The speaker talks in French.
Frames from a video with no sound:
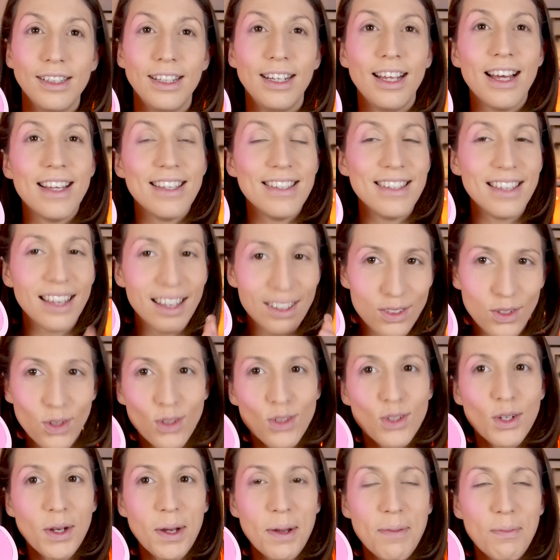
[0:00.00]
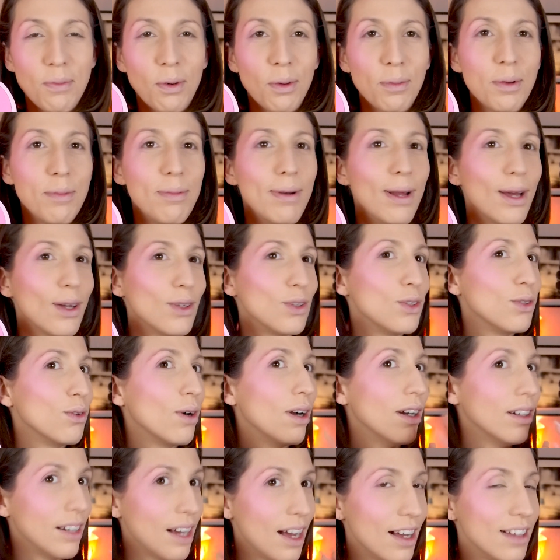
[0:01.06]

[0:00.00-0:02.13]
Il est assez intense quand même pour me plaire, tu vois.